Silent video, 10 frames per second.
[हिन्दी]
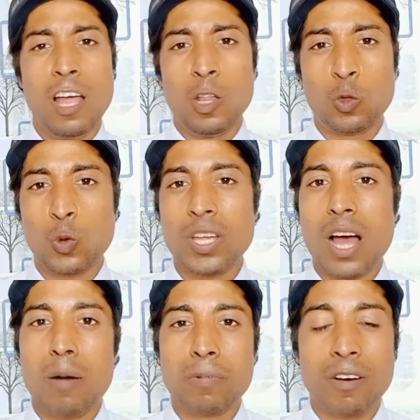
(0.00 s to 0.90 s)
तो ही
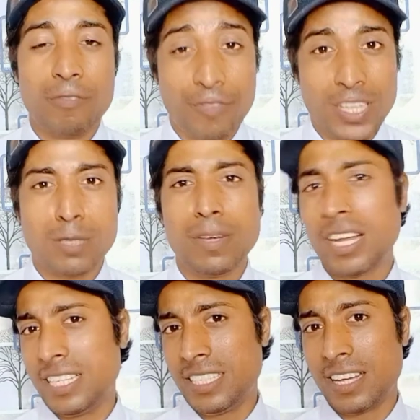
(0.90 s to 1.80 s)
आपका फेस भी
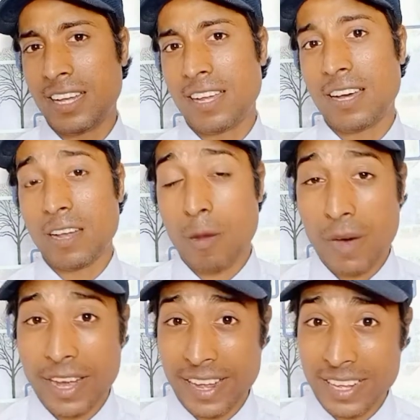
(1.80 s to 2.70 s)
ग्लेसिंग करेगा अगर हमारा
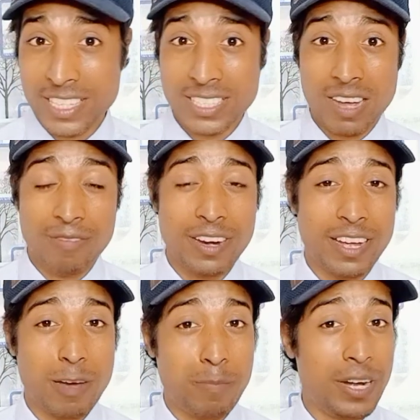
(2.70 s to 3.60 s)
टंकी साफ रहेगा
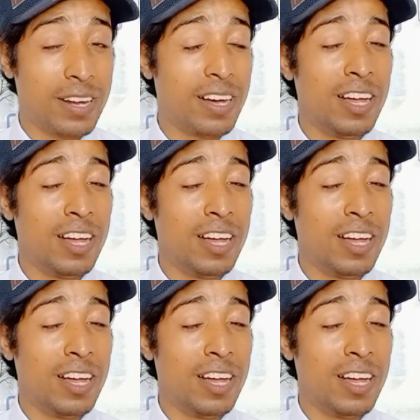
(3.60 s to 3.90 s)
पेट का